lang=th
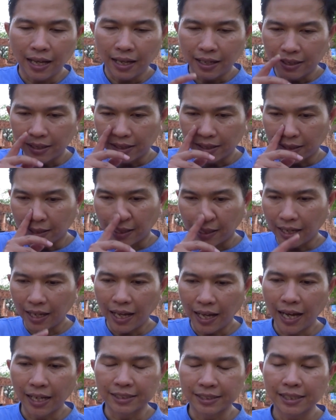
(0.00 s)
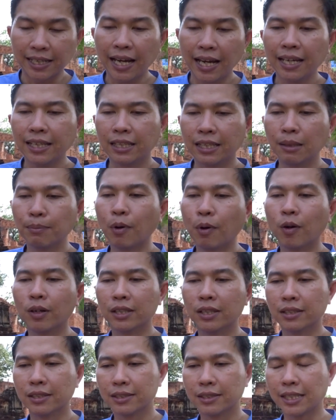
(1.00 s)
เอ่ออาจจะได้อิทธิพล
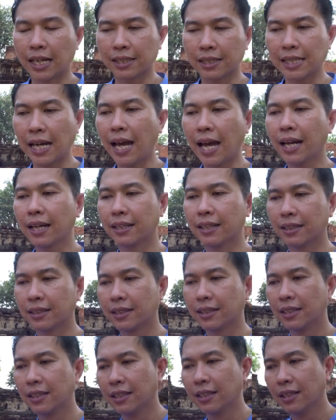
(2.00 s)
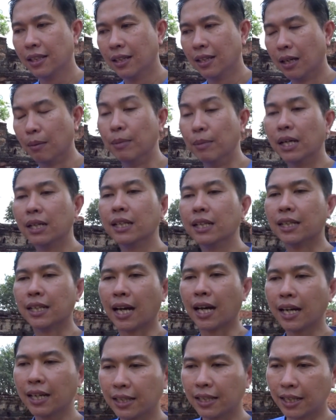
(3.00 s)
จากช่างเมืองเหนือ
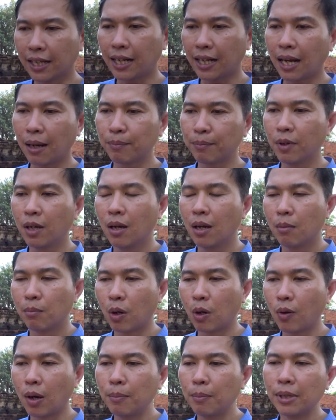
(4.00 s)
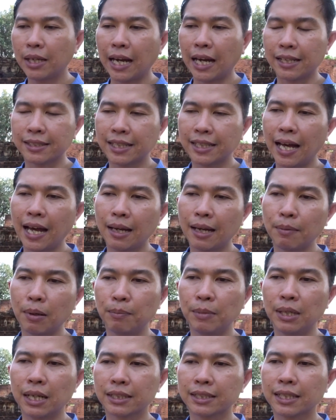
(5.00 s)
นะครับเพราะว่ามีการสร้างให้มัน
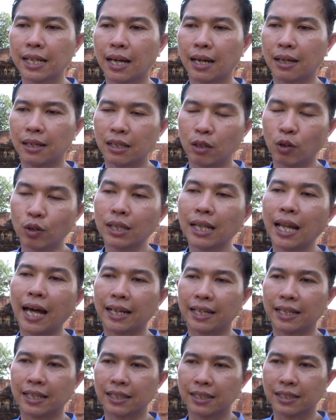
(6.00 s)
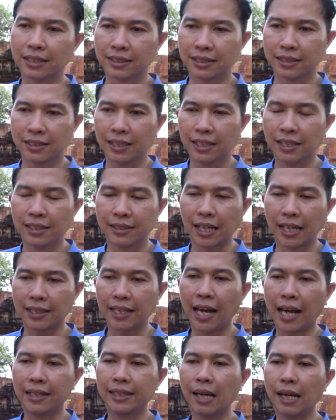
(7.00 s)
มีลักษณะลดหลั่นจาก
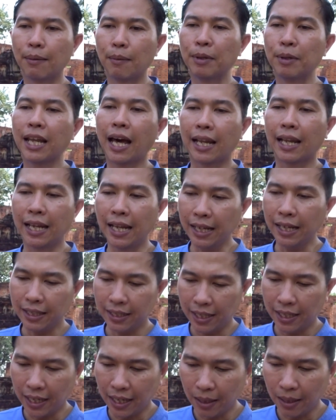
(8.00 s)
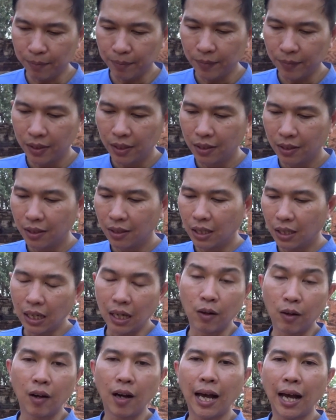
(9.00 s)
ฐานใหญ่เป็นฐานเล็กนะครับ
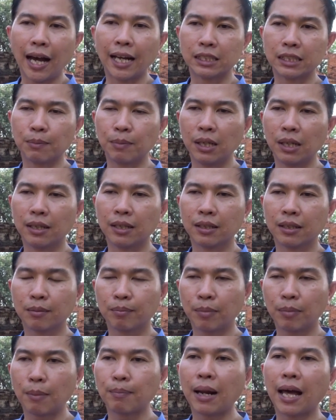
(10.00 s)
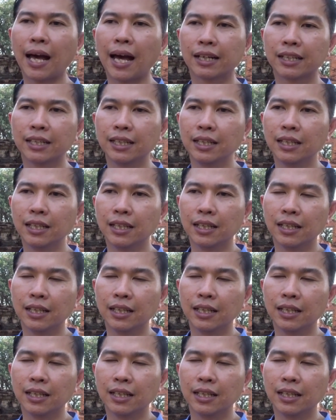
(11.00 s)
แล้วก็อาจจะเป็นพระปรางที่